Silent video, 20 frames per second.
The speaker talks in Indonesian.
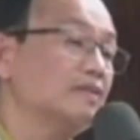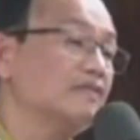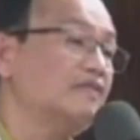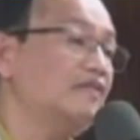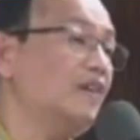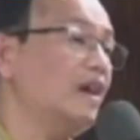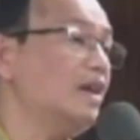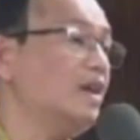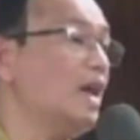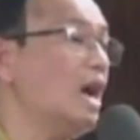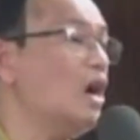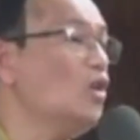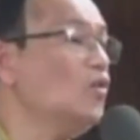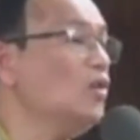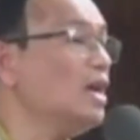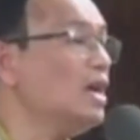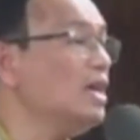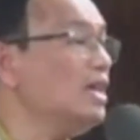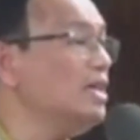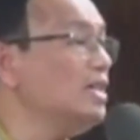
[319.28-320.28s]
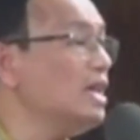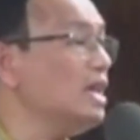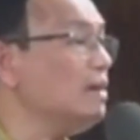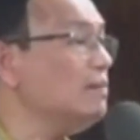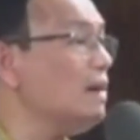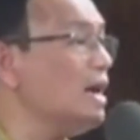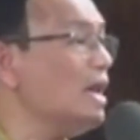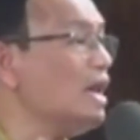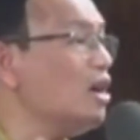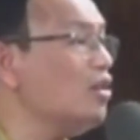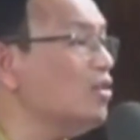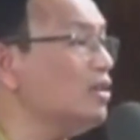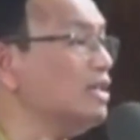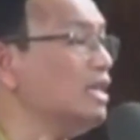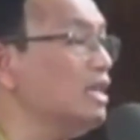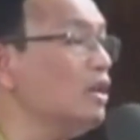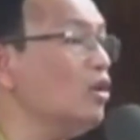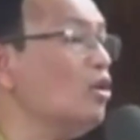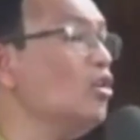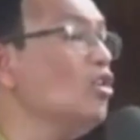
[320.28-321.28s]
Falaula idza
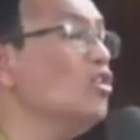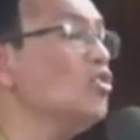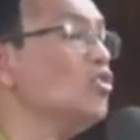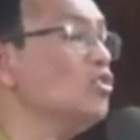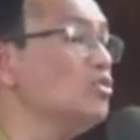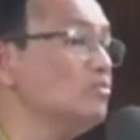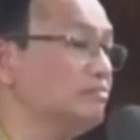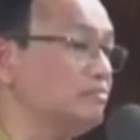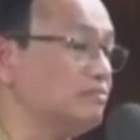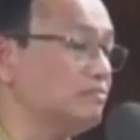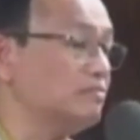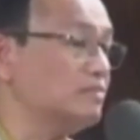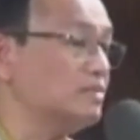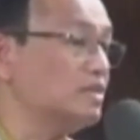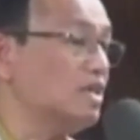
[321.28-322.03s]
balagotil hulkum